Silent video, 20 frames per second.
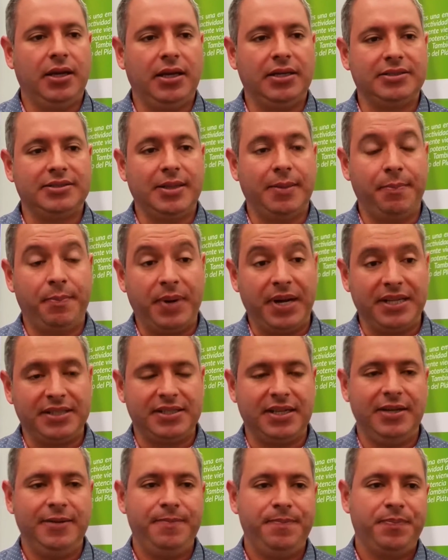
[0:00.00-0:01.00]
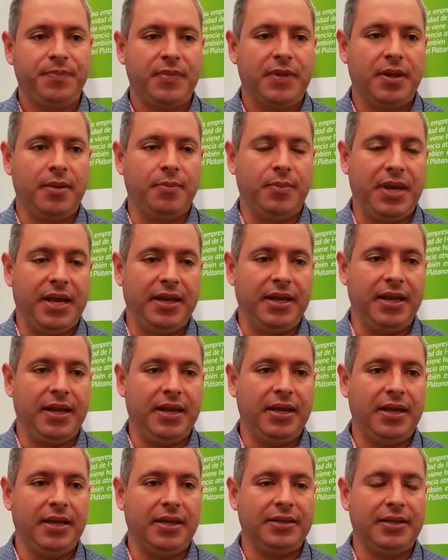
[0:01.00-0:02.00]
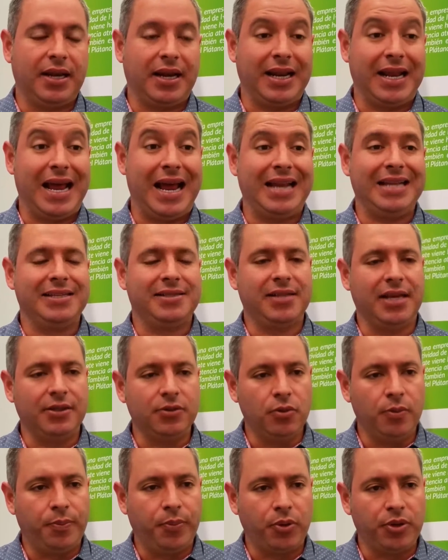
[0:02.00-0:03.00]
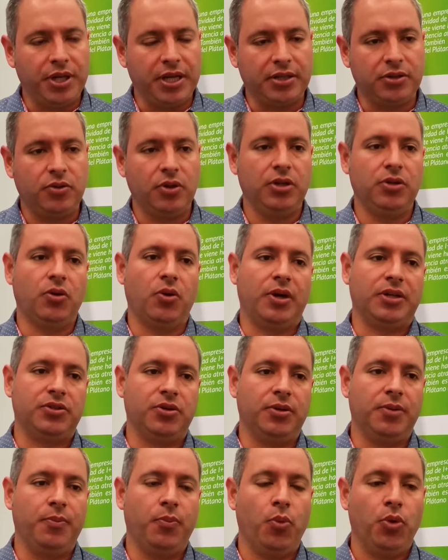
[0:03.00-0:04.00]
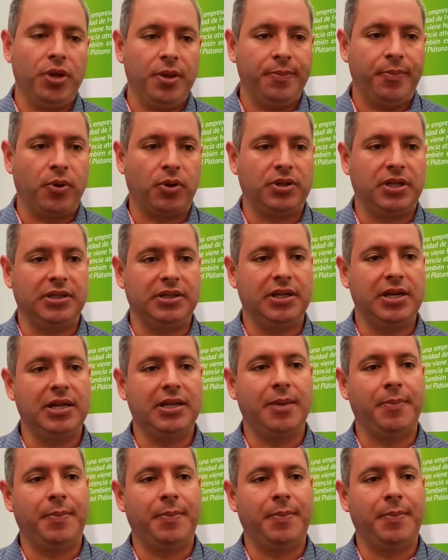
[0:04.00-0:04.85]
esta empresa, viene realizando un proyecto de innovación muy importante en